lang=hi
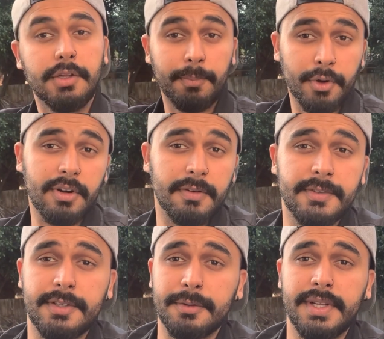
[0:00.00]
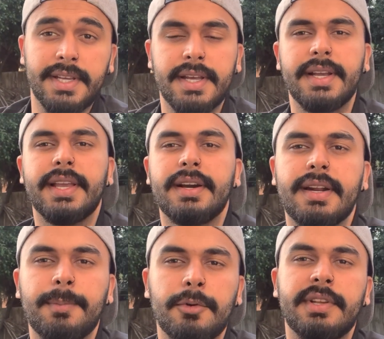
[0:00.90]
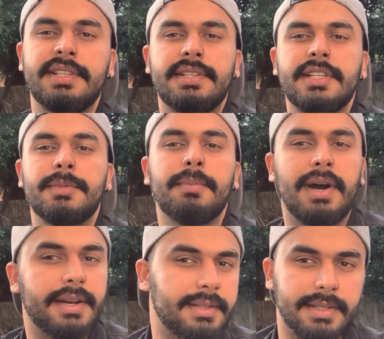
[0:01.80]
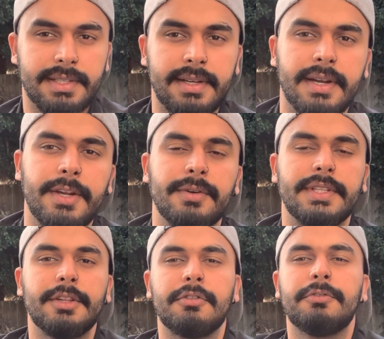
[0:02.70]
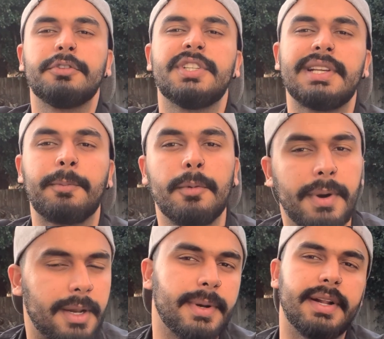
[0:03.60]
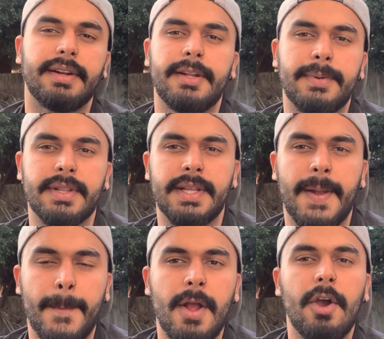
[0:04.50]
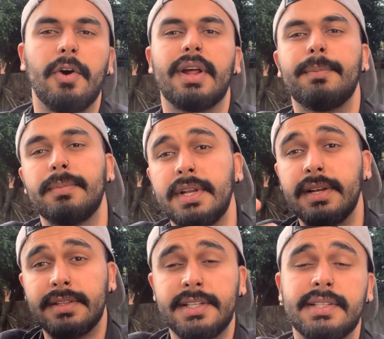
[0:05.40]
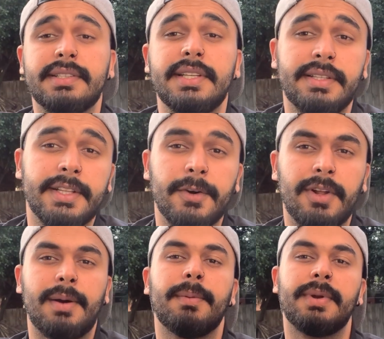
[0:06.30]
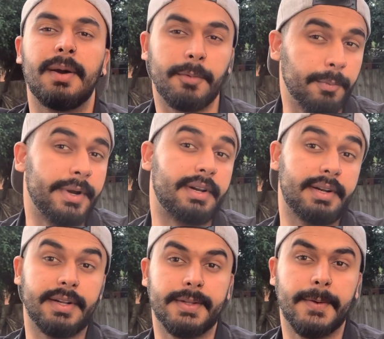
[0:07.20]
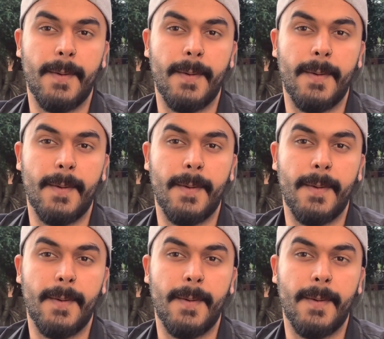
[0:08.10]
मोरल ऑफ द स्टोरी ये है कि अगर आपको किसी चीज़ में महारत हासिल करनी होती है तो वो चीज़ आपको बार बार करनी पड़ती है और आप अपनी गलती से सीखते हो और आप अपने आप को बेटर करते